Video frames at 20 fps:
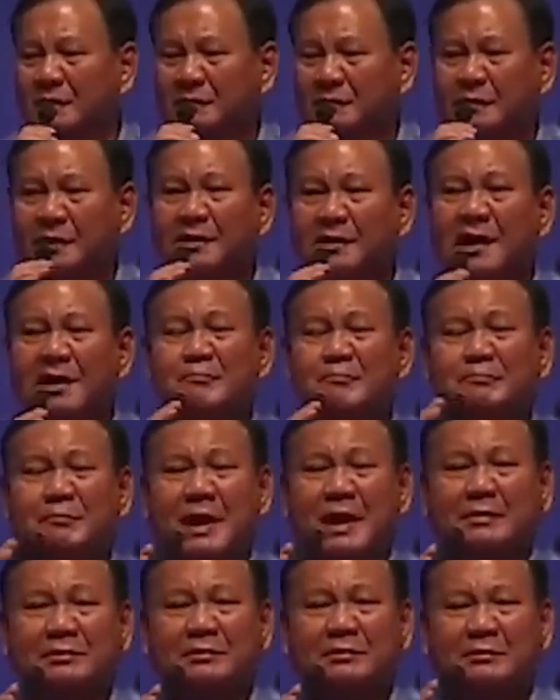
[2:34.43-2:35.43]
Tiga
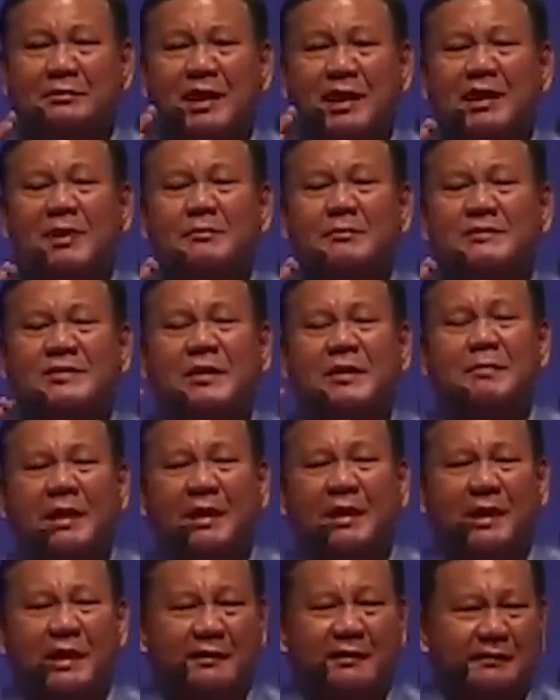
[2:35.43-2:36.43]
empat dalam
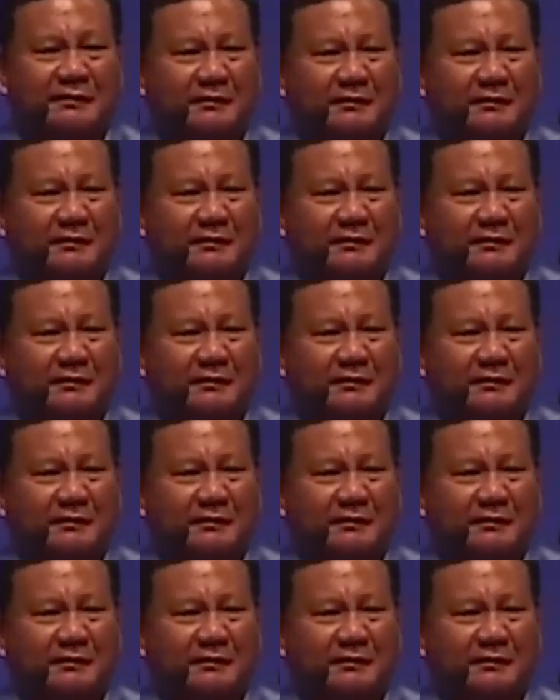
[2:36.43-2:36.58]
jabangan.